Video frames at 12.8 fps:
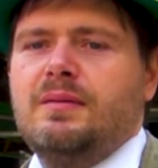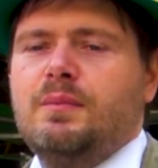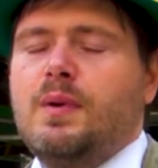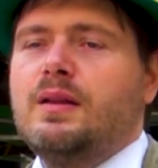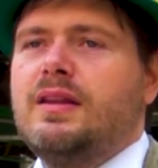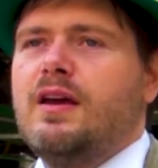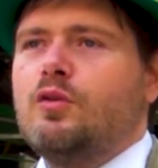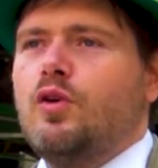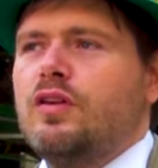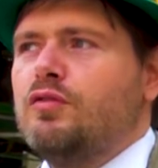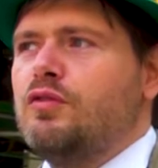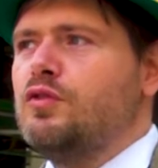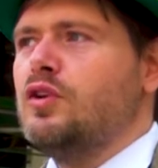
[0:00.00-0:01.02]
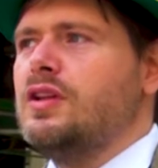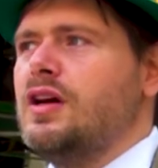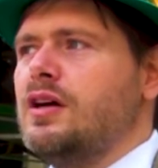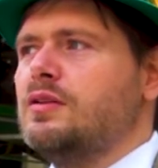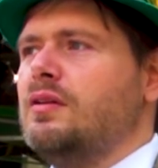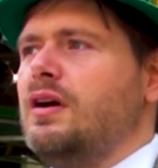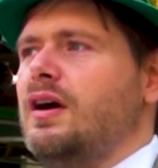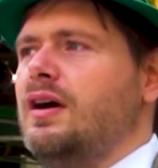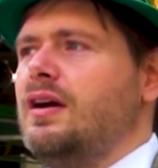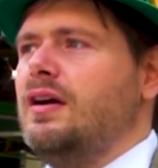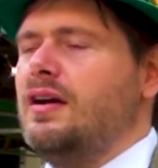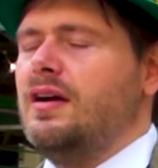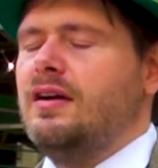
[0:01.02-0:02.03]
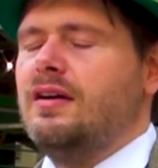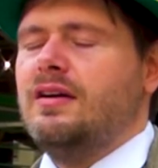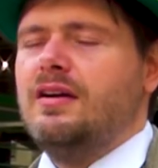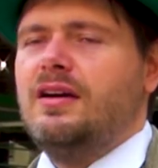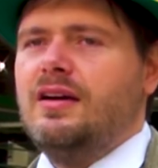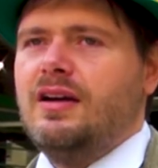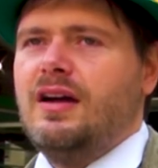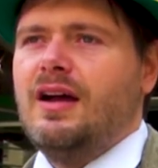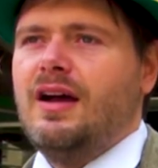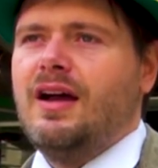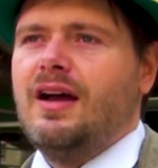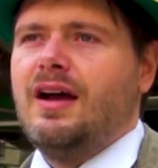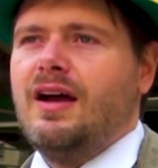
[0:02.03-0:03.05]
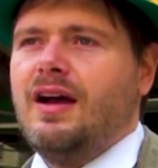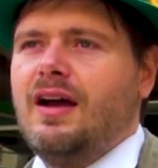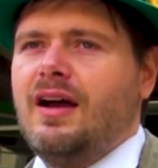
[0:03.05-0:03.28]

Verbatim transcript: manter as coisas funcionando, a, a